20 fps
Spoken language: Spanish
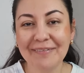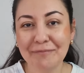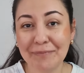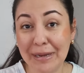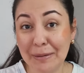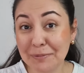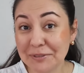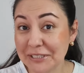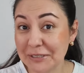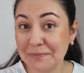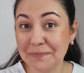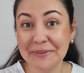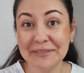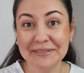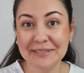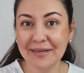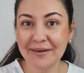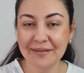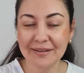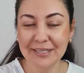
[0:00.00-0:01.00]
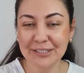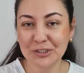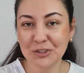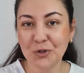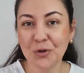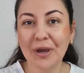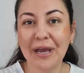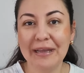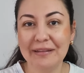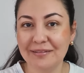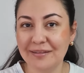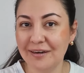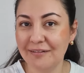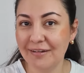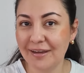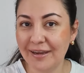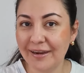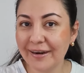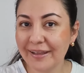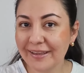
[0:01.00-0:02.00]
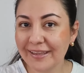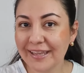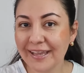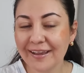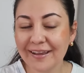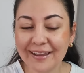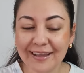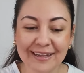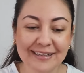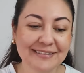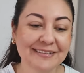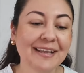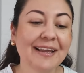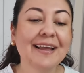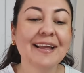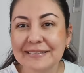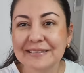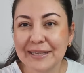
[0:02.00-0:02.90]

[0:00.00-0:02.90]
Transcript: vamos a empezar de hecho a trabajar aquí en casa.